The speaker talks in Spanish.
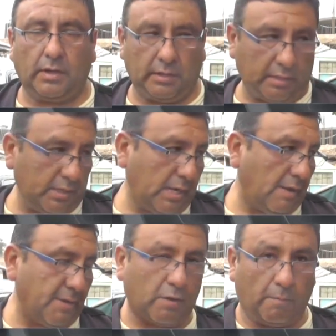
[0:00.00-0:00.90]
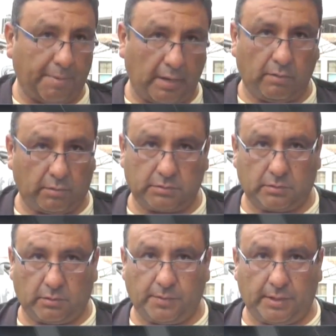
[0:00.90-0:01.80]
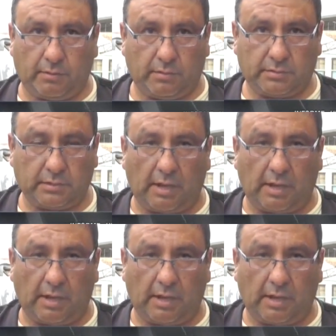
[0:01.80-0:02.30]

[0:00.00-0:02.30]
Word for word: él indica haber comprado los, los vehículos,